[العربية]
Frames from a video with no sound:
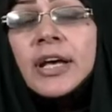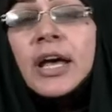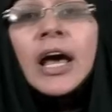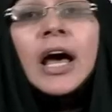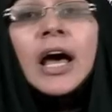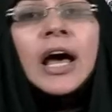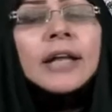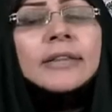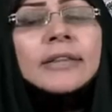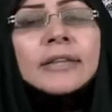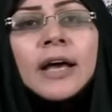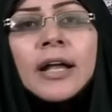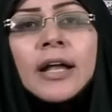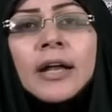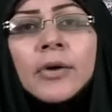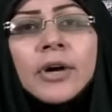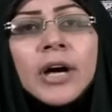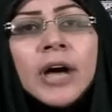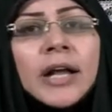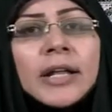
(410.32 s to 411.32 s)
حتى لو
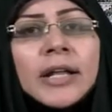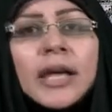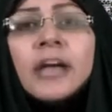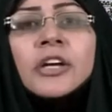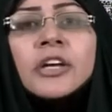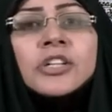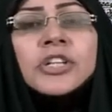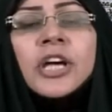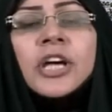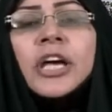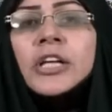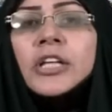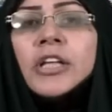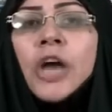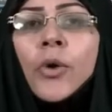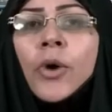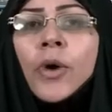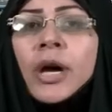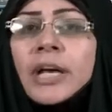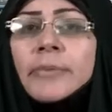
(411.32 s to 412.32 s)
كان أخ الشهيد أو
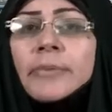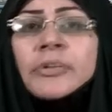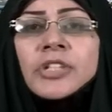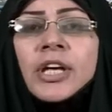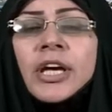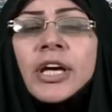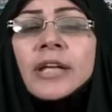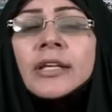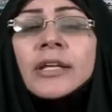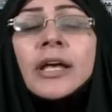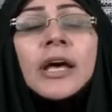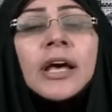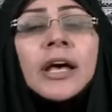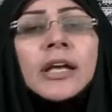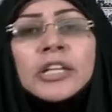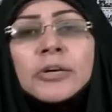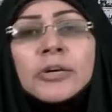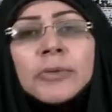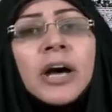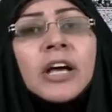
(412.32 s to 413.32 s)
قريب الشهيد
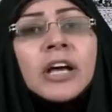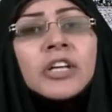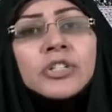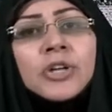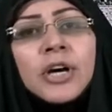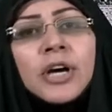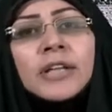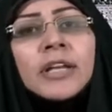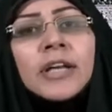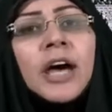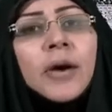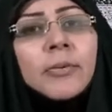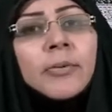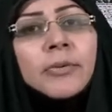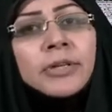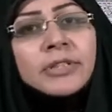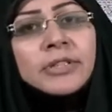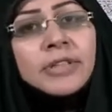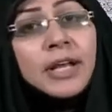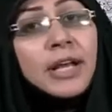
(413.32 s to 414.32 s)
دماء الشهداء
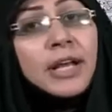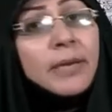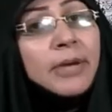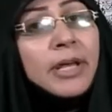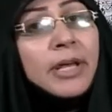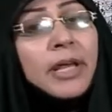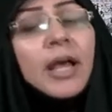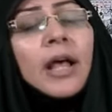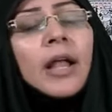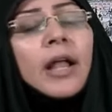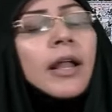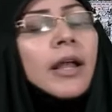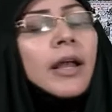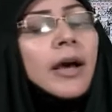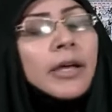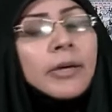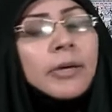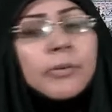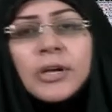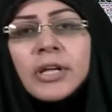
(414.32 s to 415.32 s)
محترمة لا
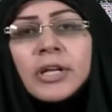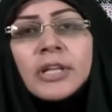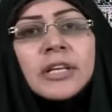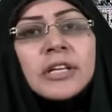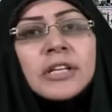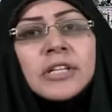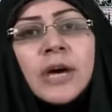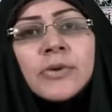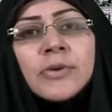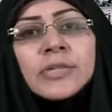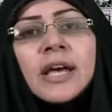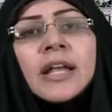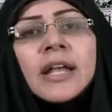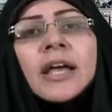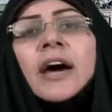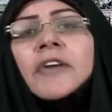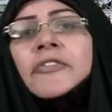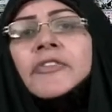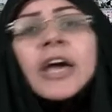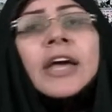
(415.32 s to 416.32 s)
يمكن التجاوز
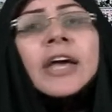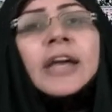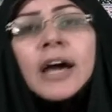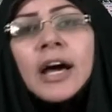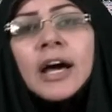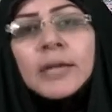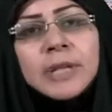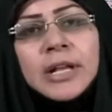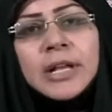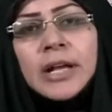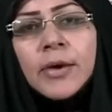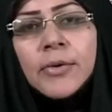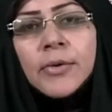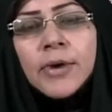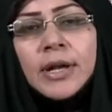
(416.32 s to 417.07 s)
عليها في أي حال من الأحوال